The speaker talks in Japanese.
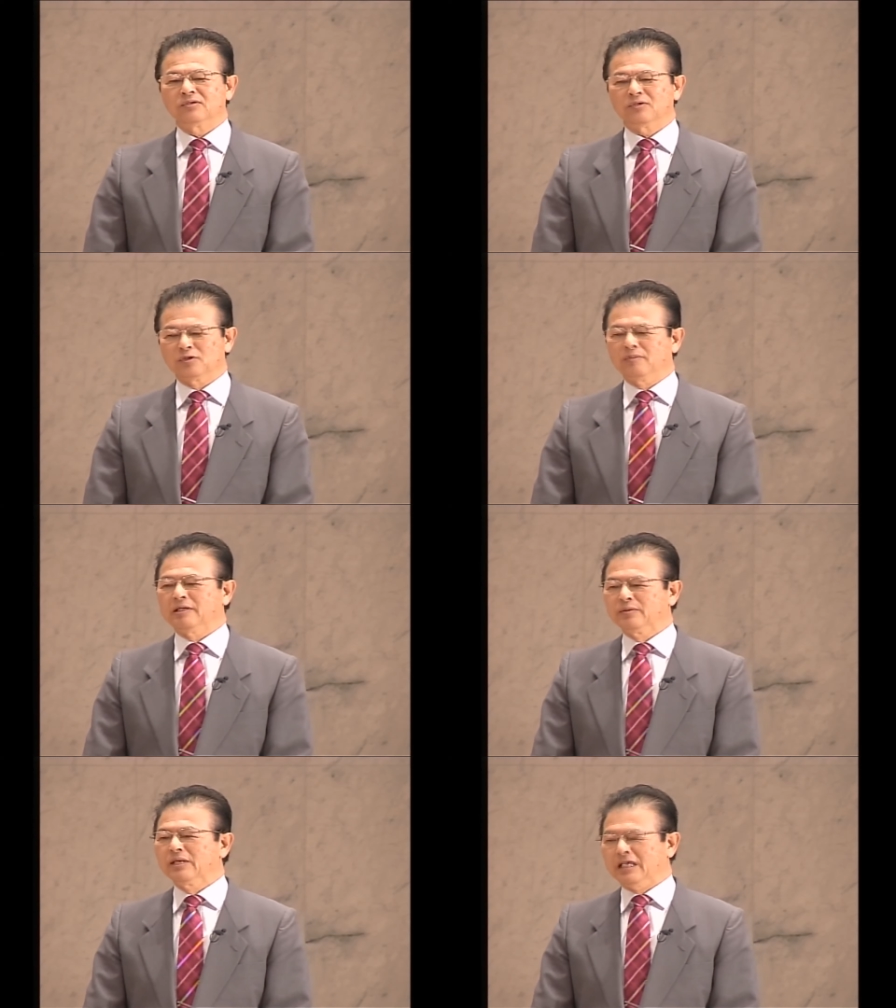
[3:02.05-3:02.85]
言葉
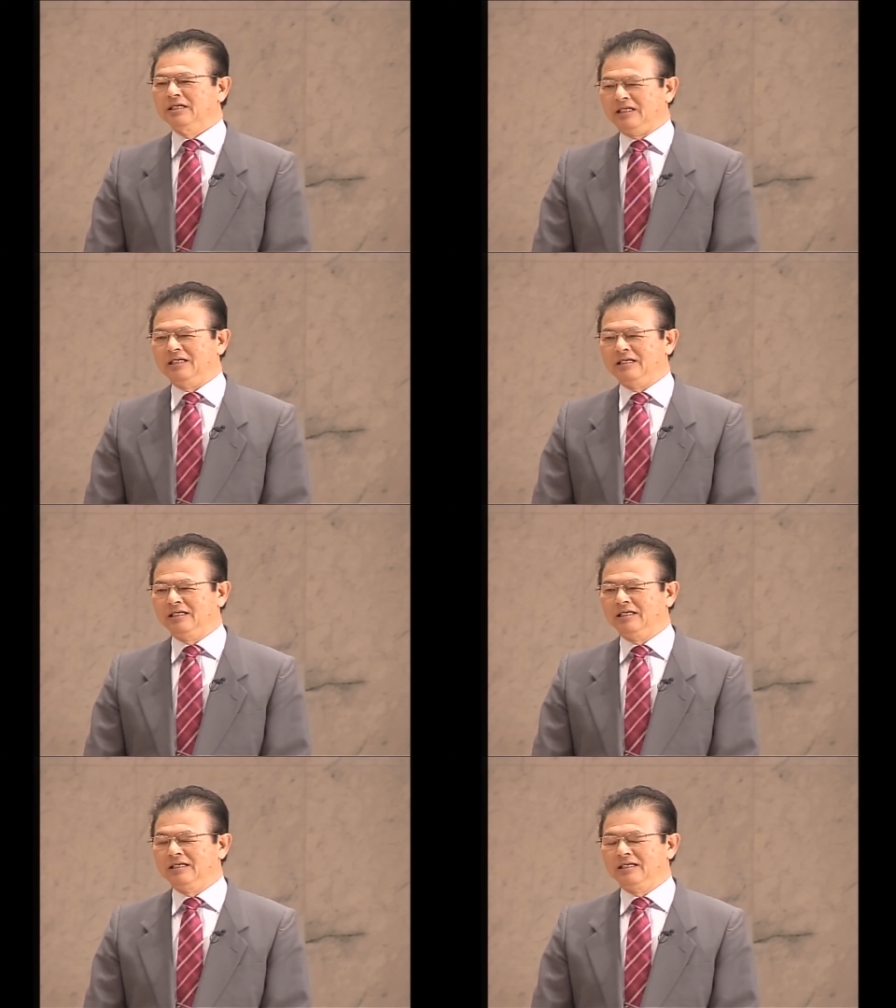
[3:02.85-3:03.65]
の中に
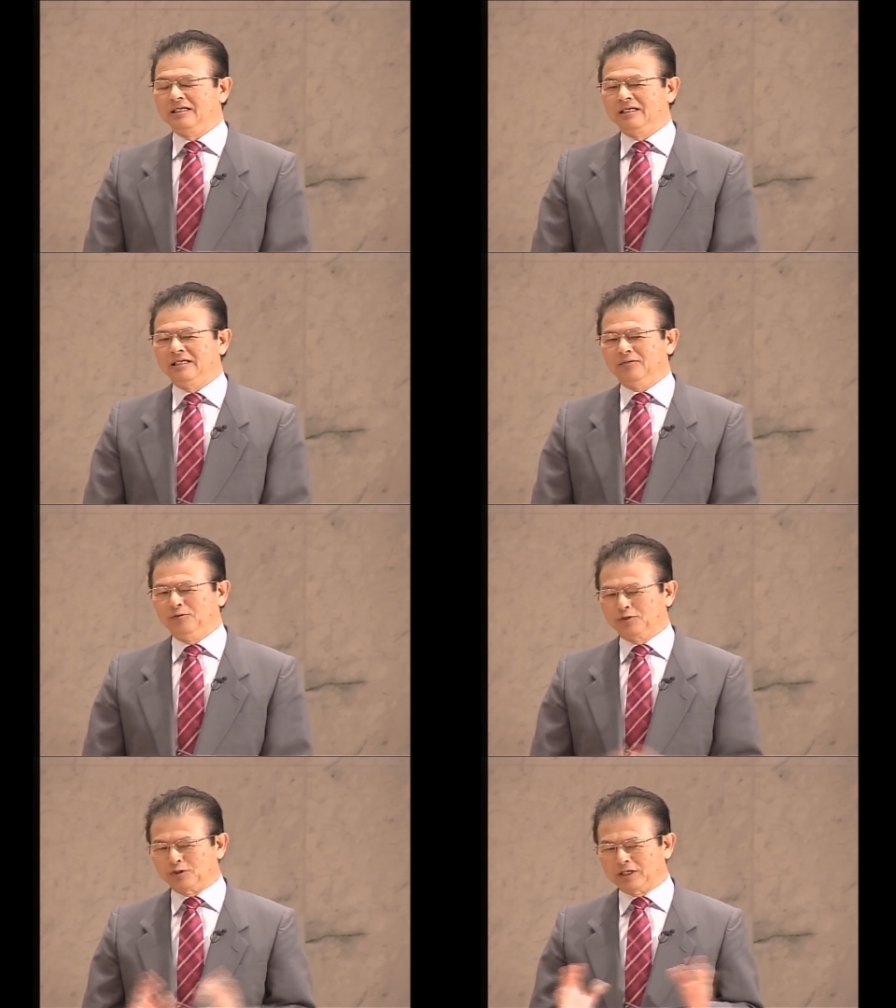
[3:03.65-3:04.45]
この
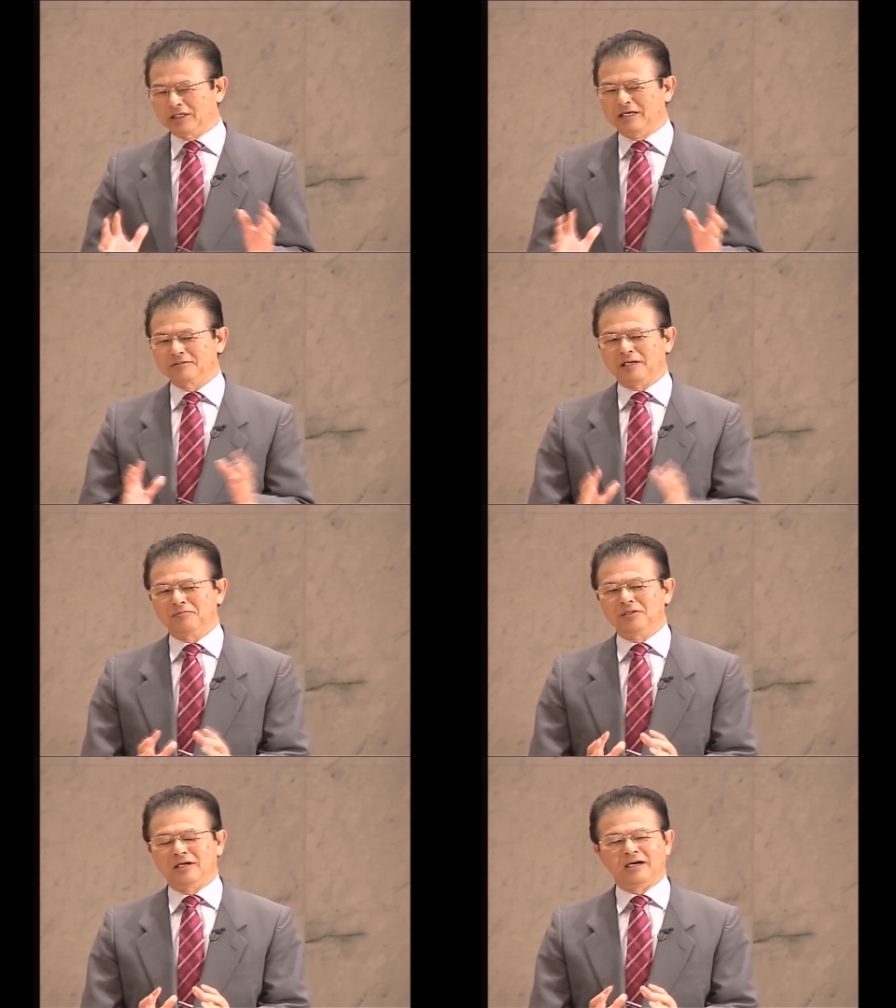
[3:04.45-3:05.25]
著者である
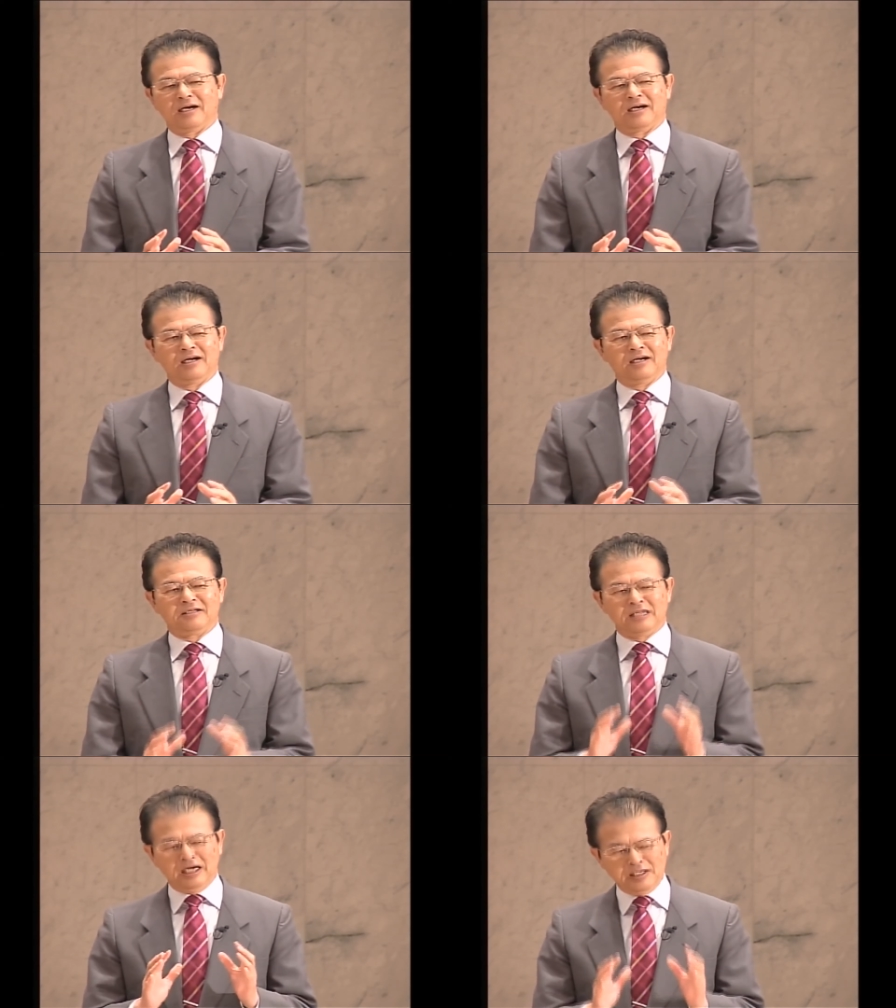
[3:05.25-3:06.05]
ダビデが
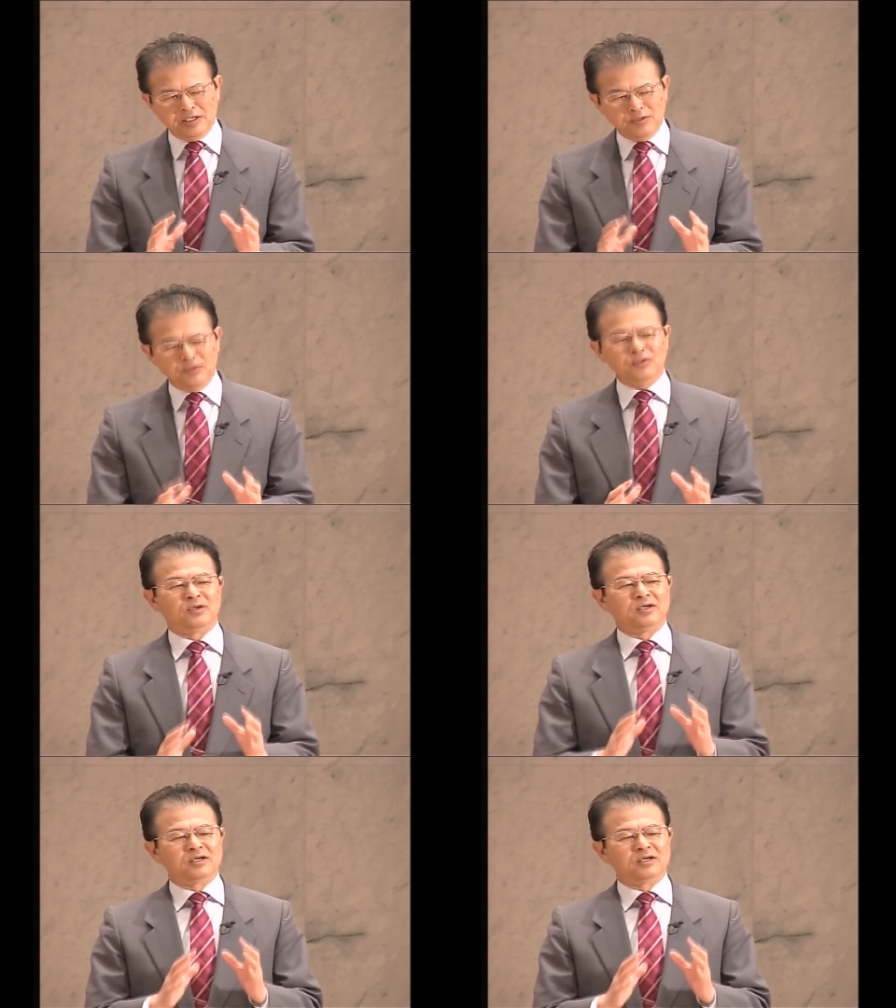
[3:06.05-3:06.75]
何を語